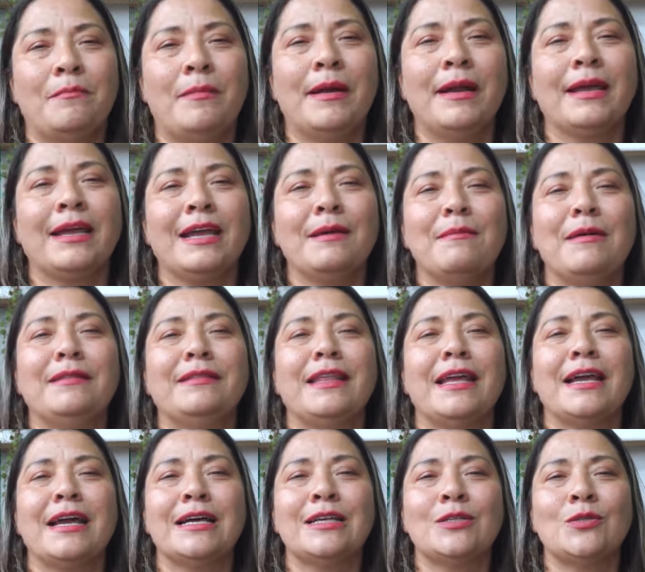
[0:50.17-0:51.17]
para que
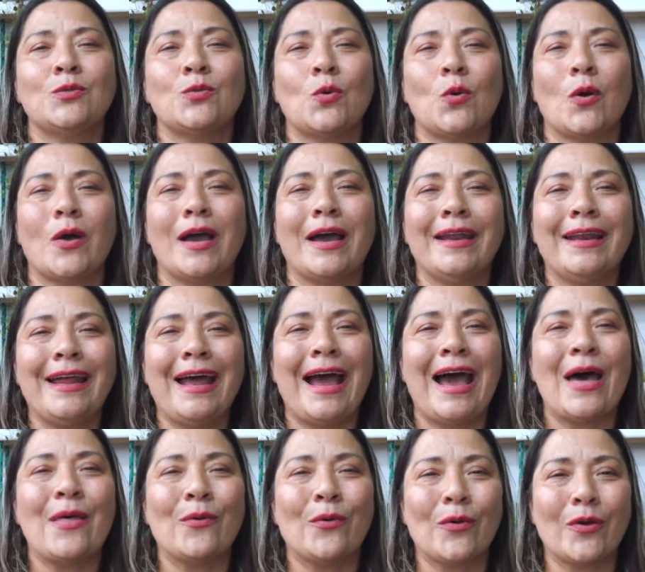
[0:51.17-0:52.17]
mantengas tu hogar
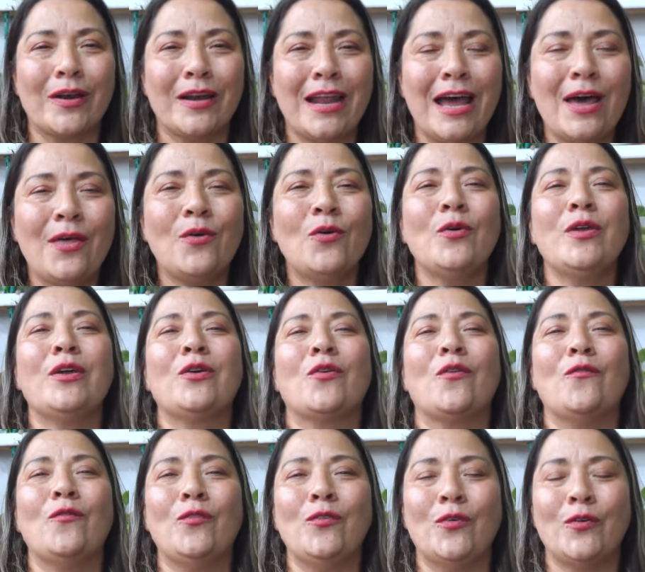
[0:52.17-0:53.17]
adornado y
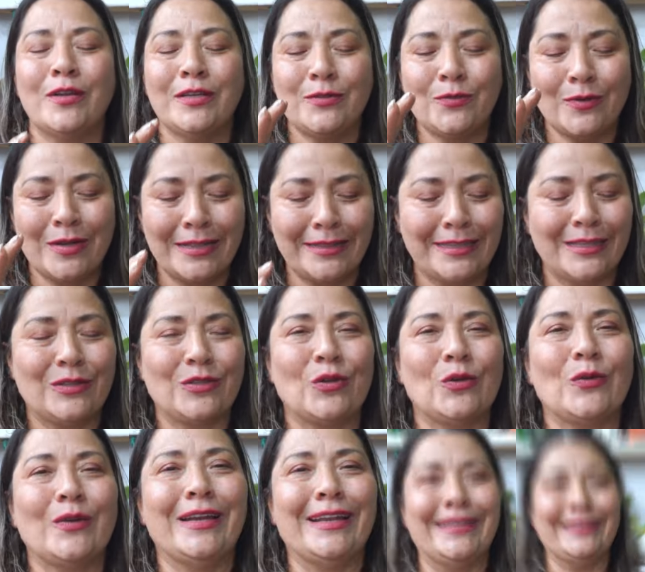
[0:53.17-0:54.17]
con flores durante todo el